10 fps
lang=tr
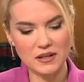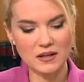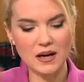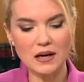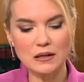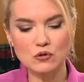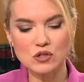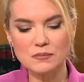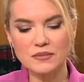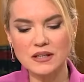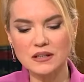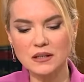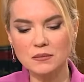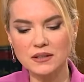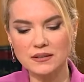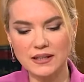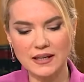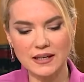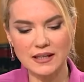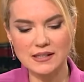ki gayrimüslim din adamının
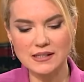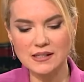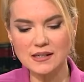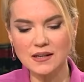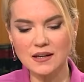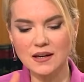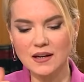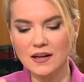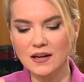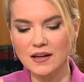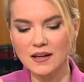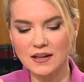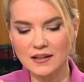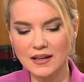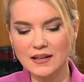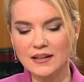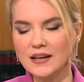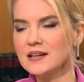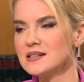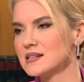terekesi ee, de
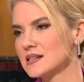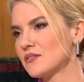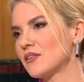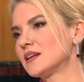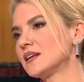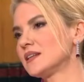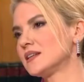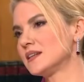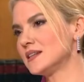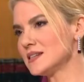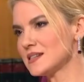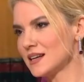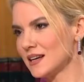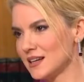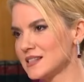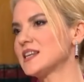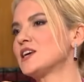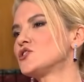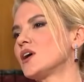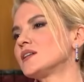de sizin ifade ettiğiniz seccade var.
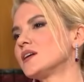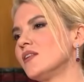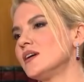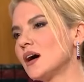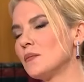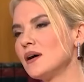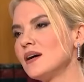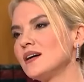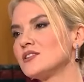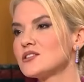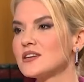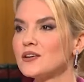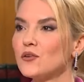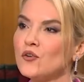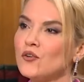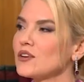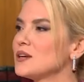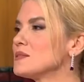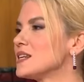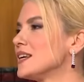Seccade var evet. ama işte o
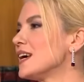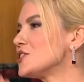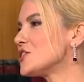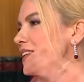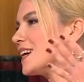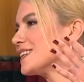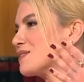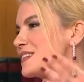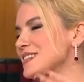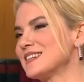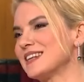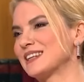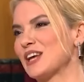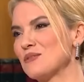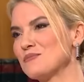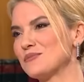Bildiğimiz kimseyi seccade heyecanlandırmasın değil. adam